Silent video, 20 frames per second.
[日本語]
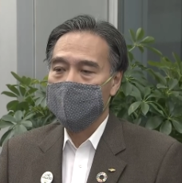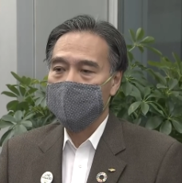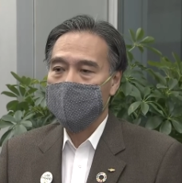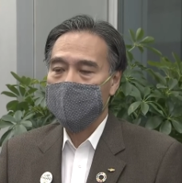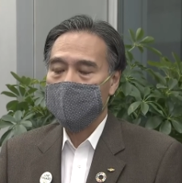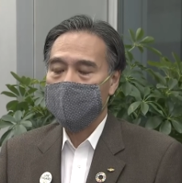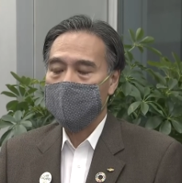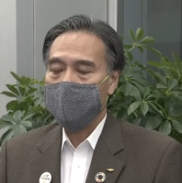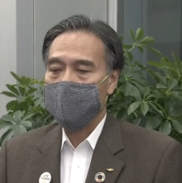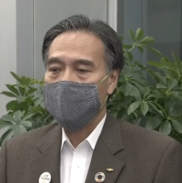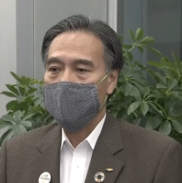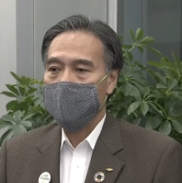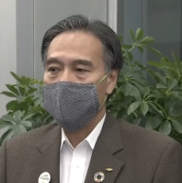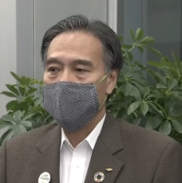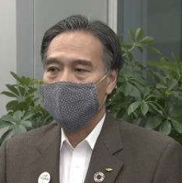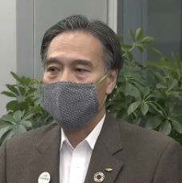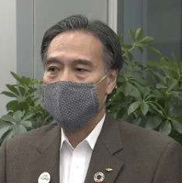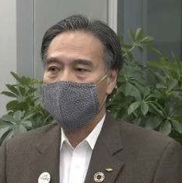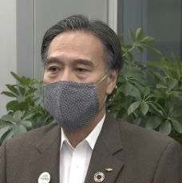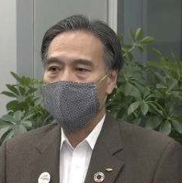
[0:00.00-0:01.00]
まあ、例えば
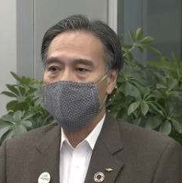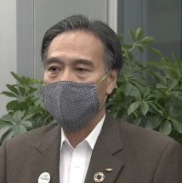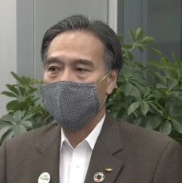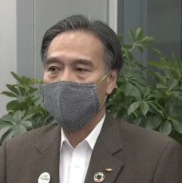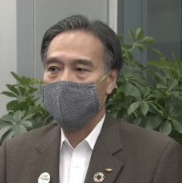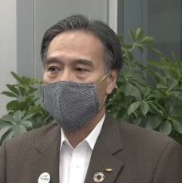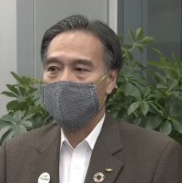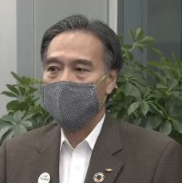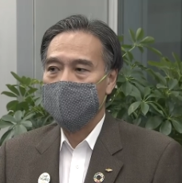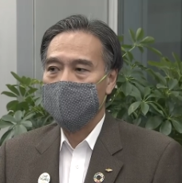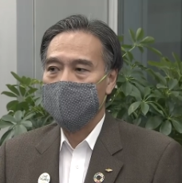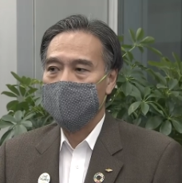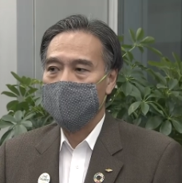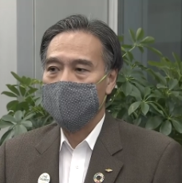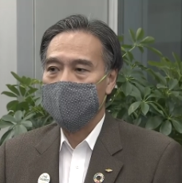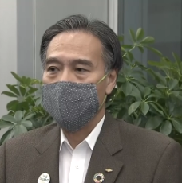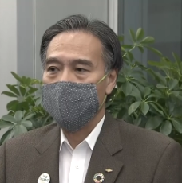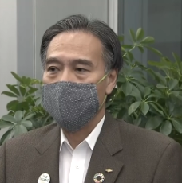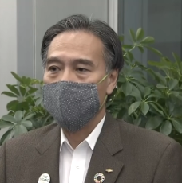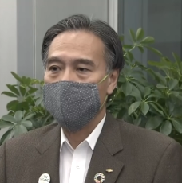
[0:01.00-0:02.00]
あ
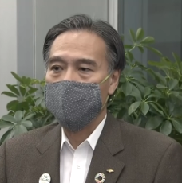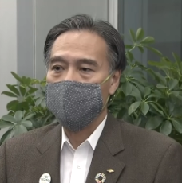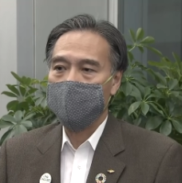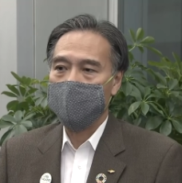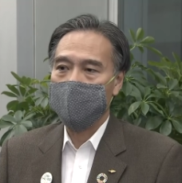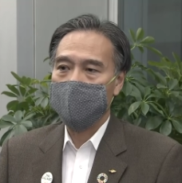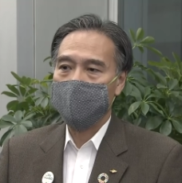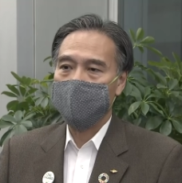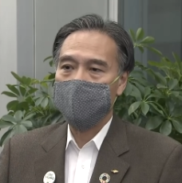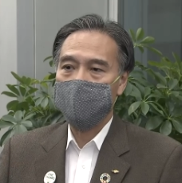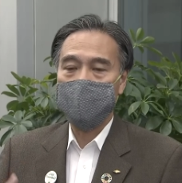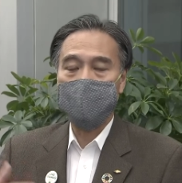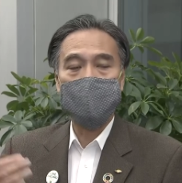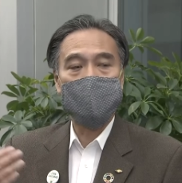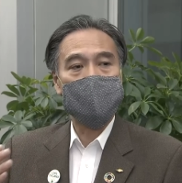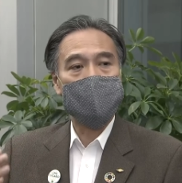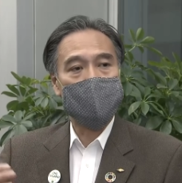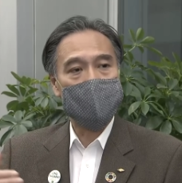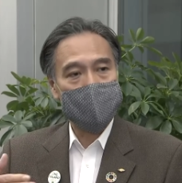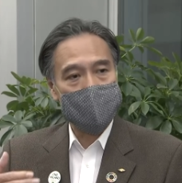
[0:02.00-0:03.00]
のえー、と入
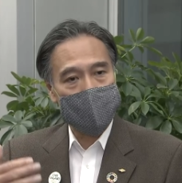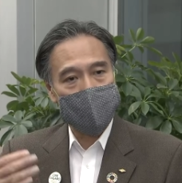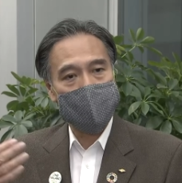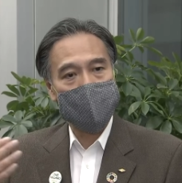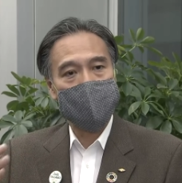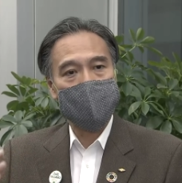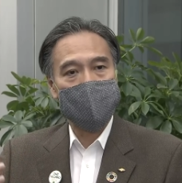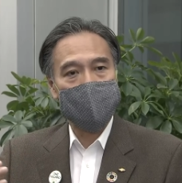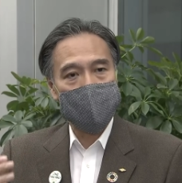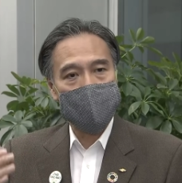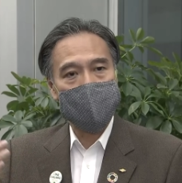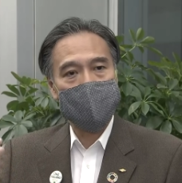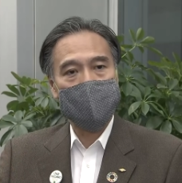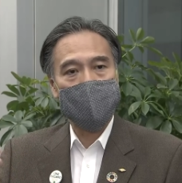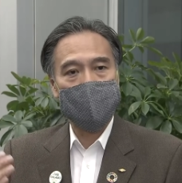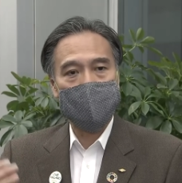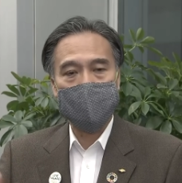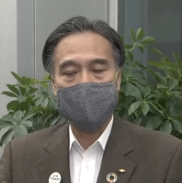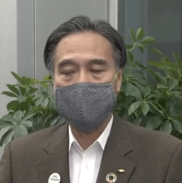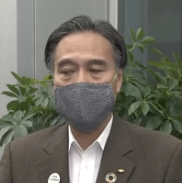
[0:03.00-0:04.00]
院されて
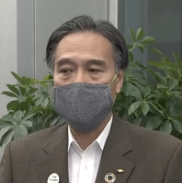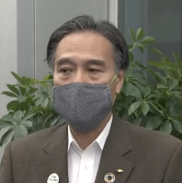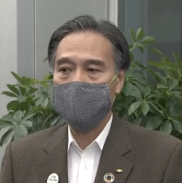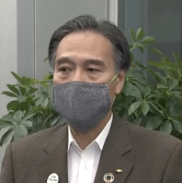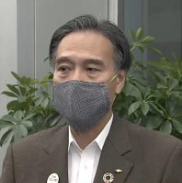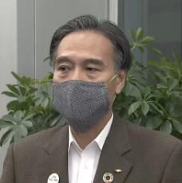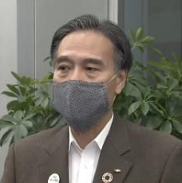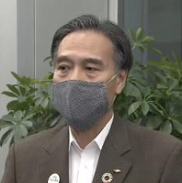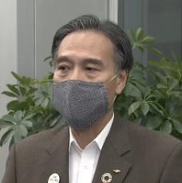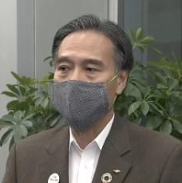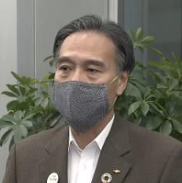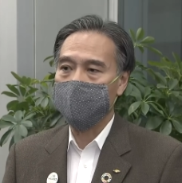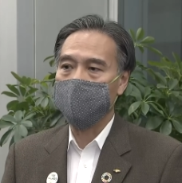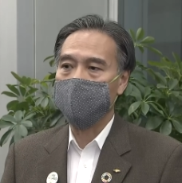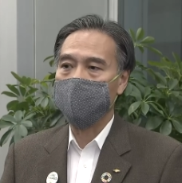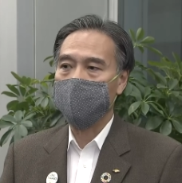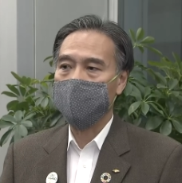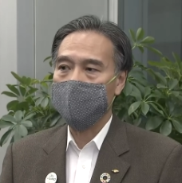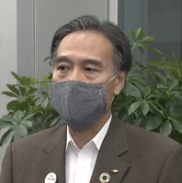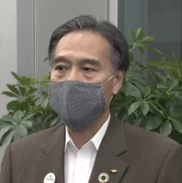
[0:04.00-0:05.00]
る方の数も、
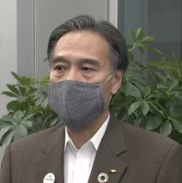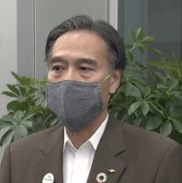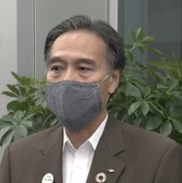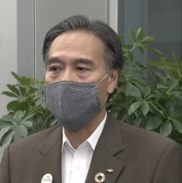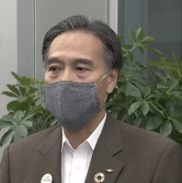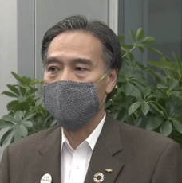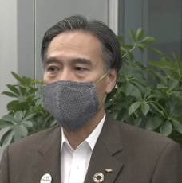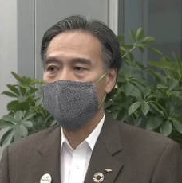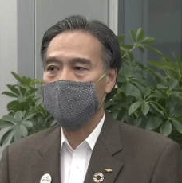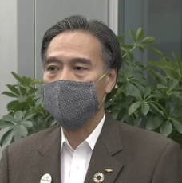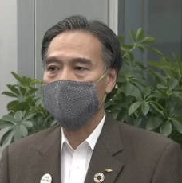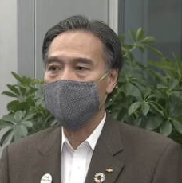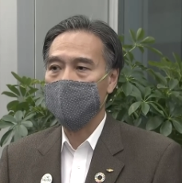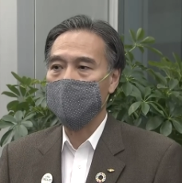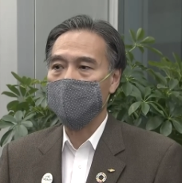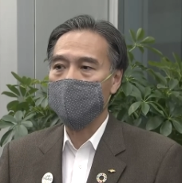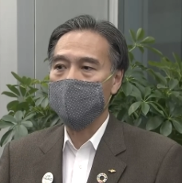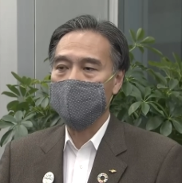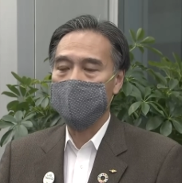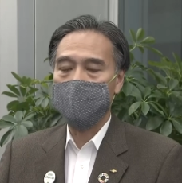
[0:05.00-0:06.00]
えー
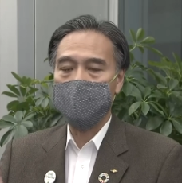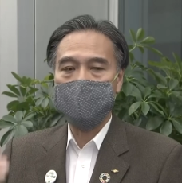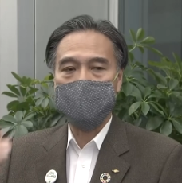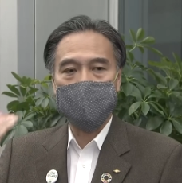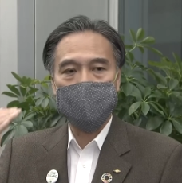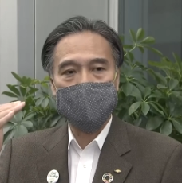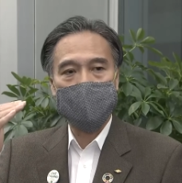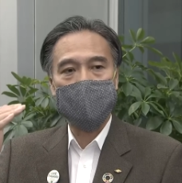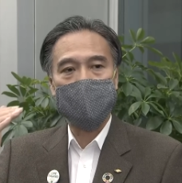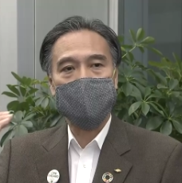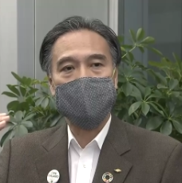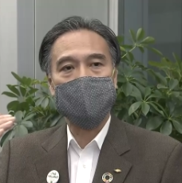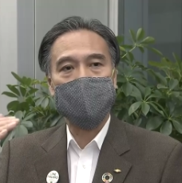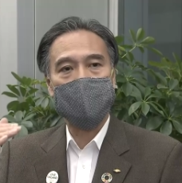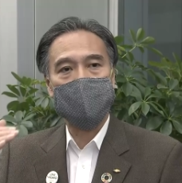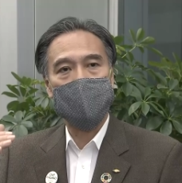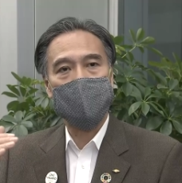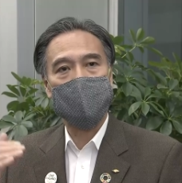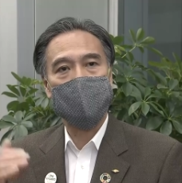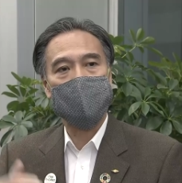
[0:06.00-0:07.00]
まあ、一時期に比
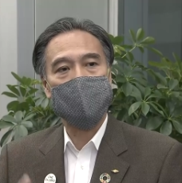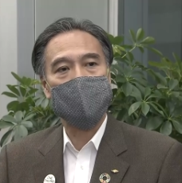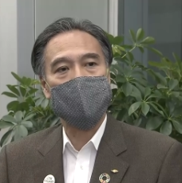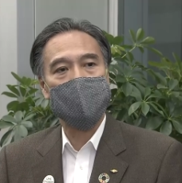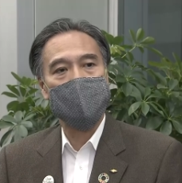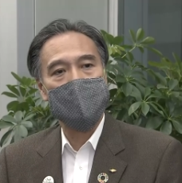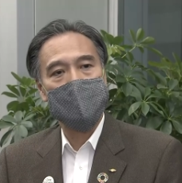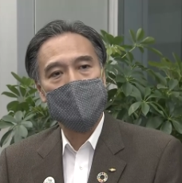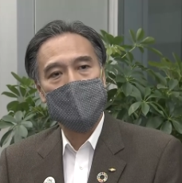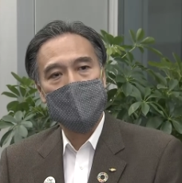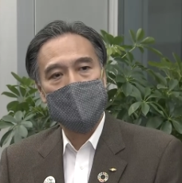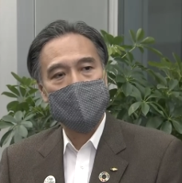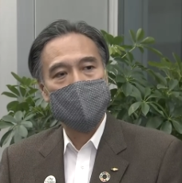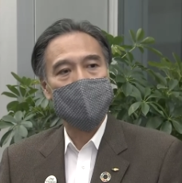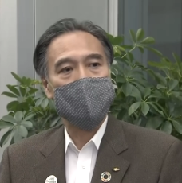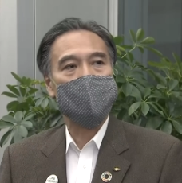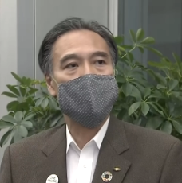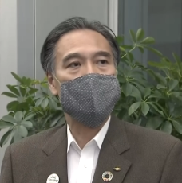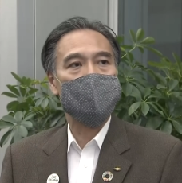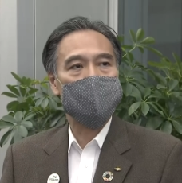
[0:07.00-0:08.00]
べると、
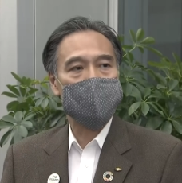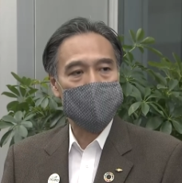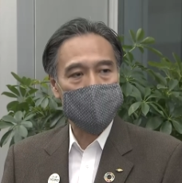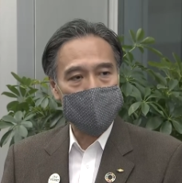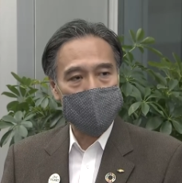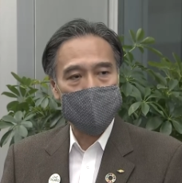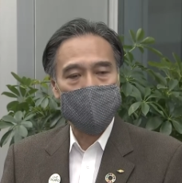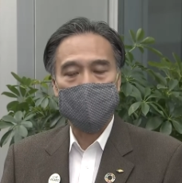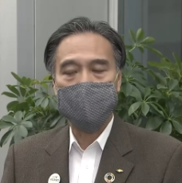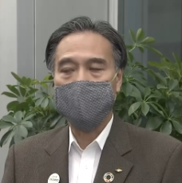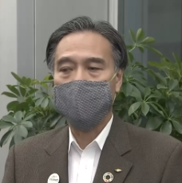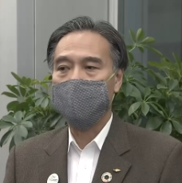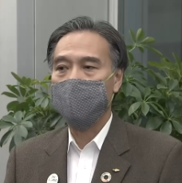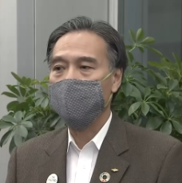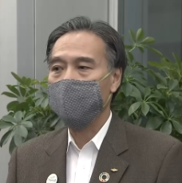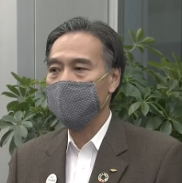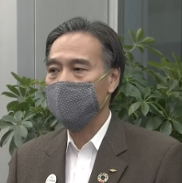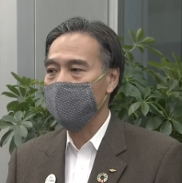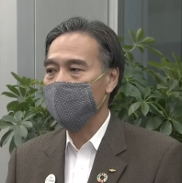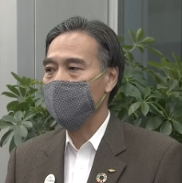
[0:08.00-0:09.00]
まあ、減少していると
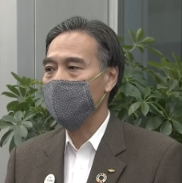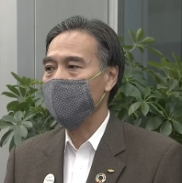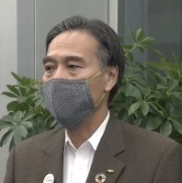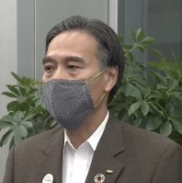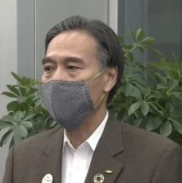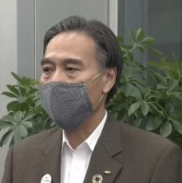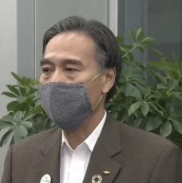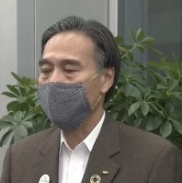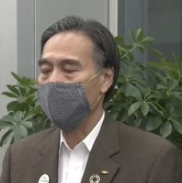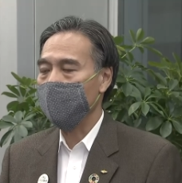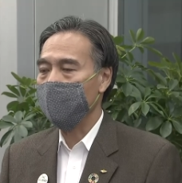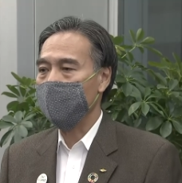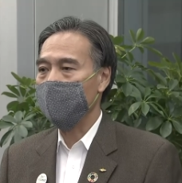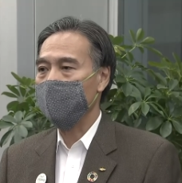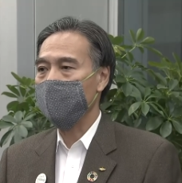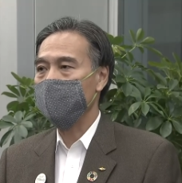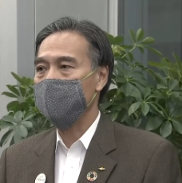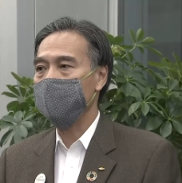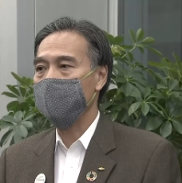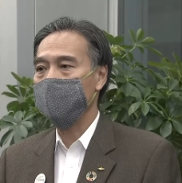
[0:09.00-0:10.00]
いうよう
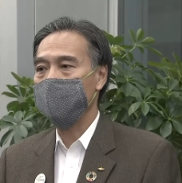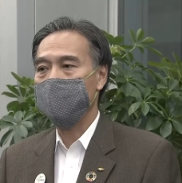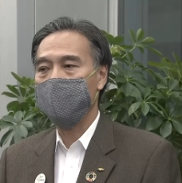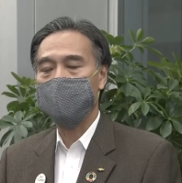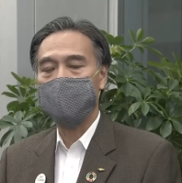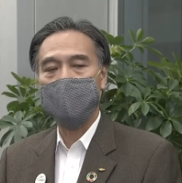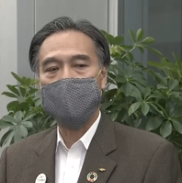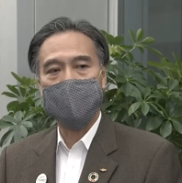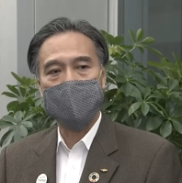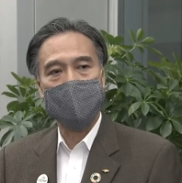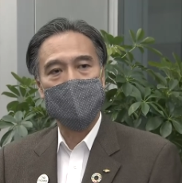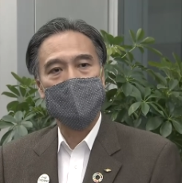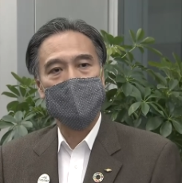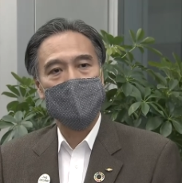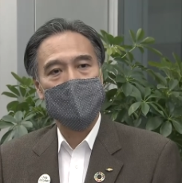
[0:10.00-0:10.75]
な状況もあり、